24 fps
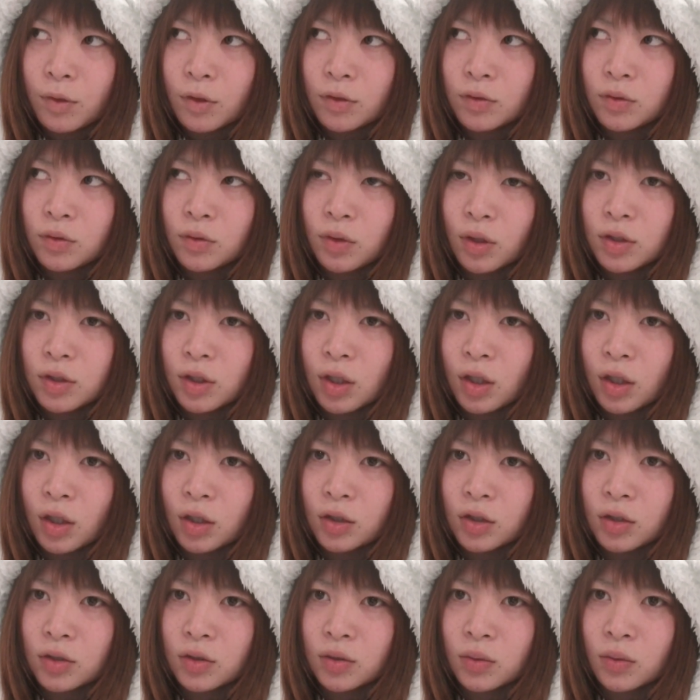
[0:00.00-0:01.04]
あ、18から
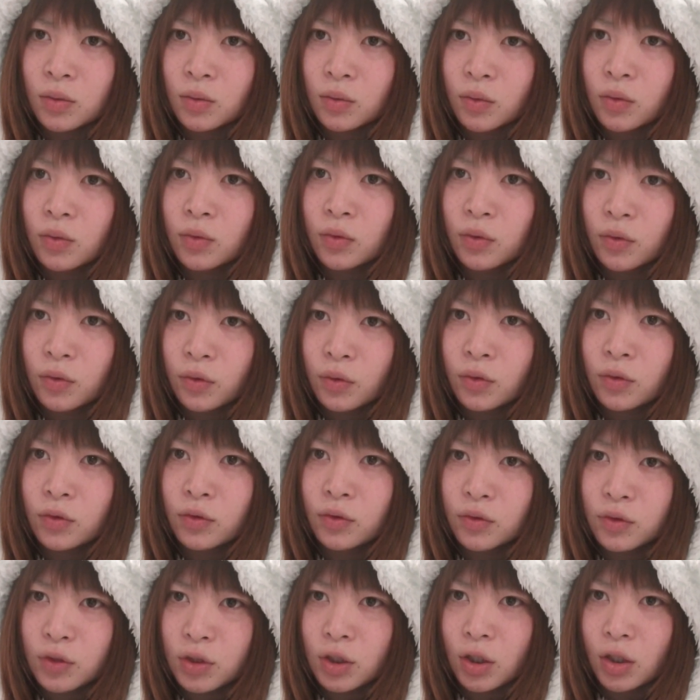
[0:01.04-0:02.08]
20歳の東京漂
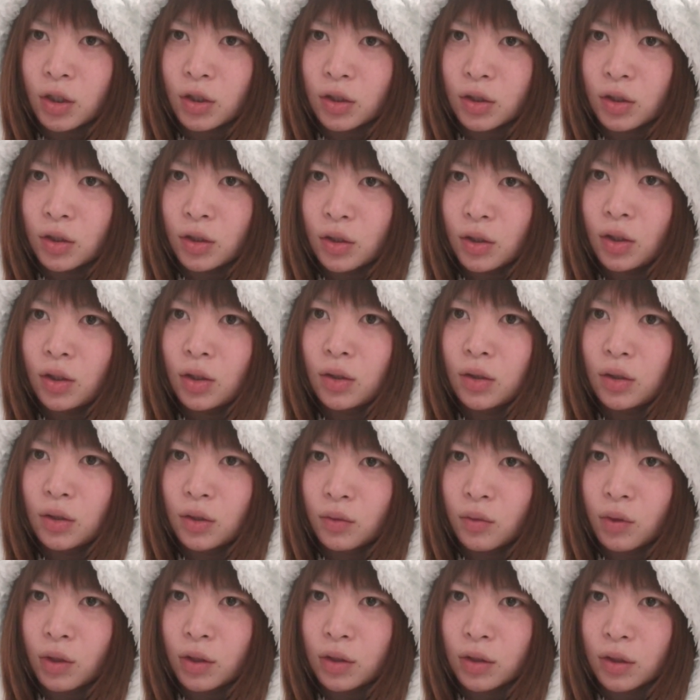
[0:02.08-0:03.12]
流時代って
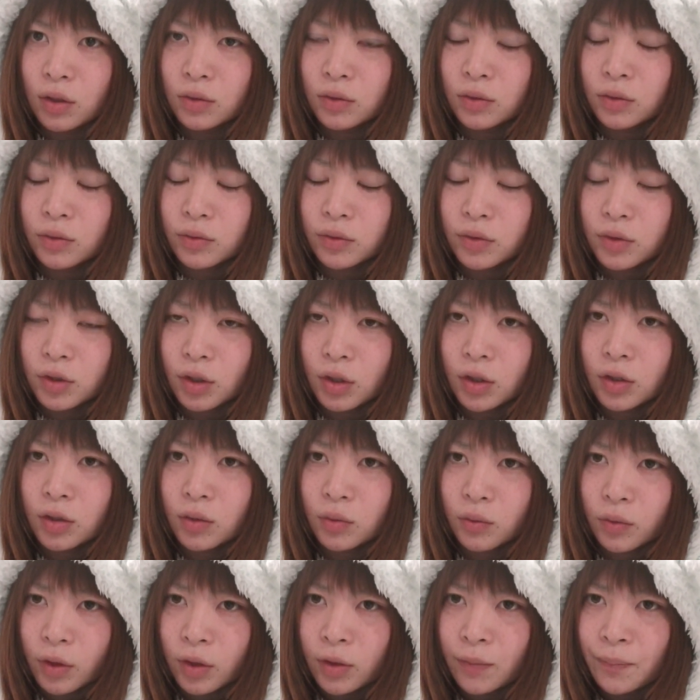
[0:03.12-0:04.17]
言われてる時代な
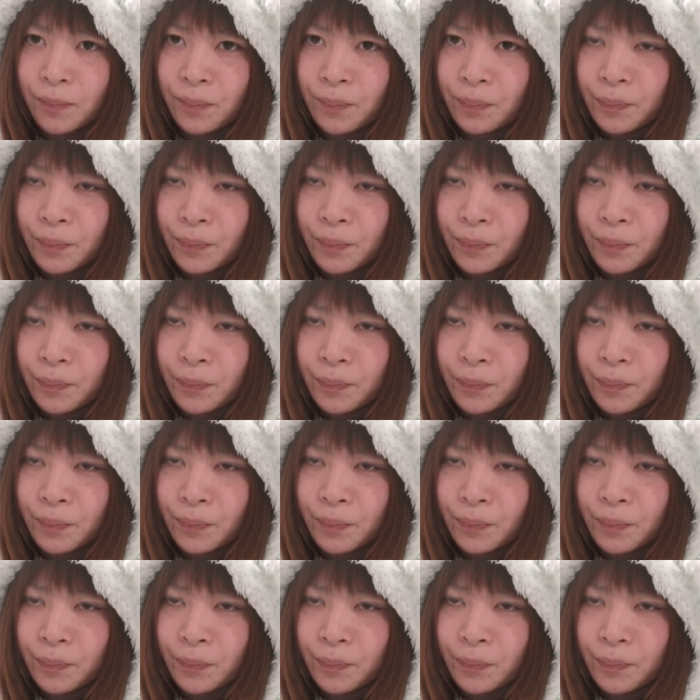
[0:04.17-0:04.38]
のね、